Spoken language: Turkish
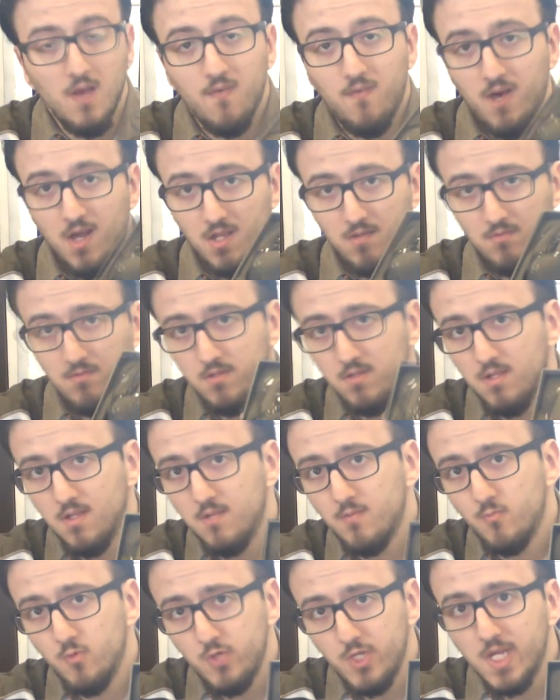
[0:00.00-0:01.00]
Badem
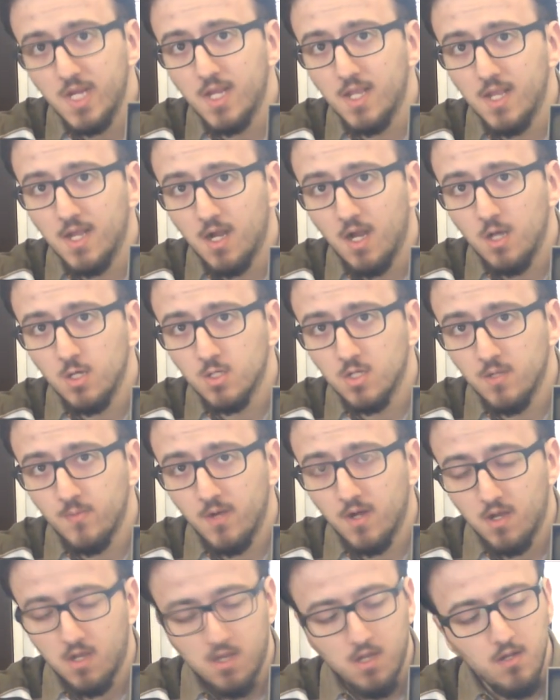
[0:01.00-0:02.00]
dizileri bu şekilde
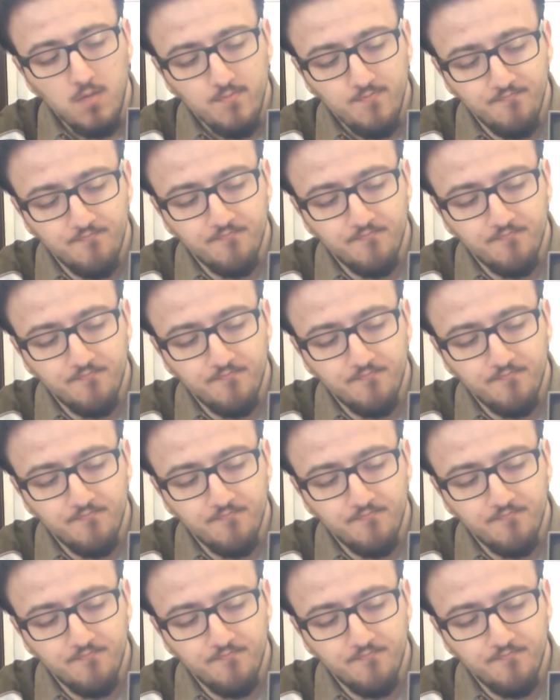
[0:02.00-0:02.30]
karşılamakta.